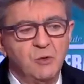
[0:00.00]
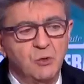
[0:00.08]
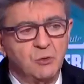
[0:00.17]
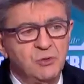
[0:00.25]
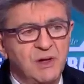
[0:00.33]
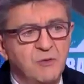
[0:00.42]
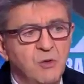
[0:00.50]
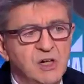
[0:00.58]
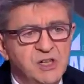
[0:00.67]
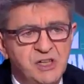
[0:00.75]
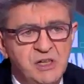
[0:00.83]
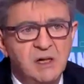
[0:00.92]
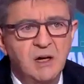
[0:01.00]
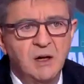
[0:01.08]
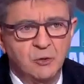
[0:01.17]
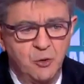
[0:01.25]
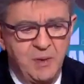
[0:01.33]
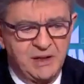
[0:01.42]
Donc, nous avons agi
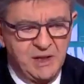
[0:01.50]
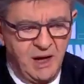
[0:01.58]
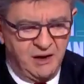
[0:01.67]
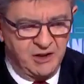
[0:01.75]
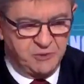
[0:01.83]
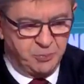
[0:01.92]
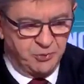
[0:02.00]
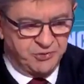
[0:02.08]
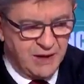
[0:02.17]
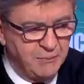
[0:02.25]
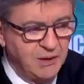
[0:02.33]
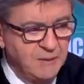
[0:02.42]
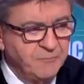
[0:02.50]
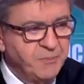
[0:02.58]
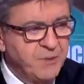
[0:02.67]
de manière responsable,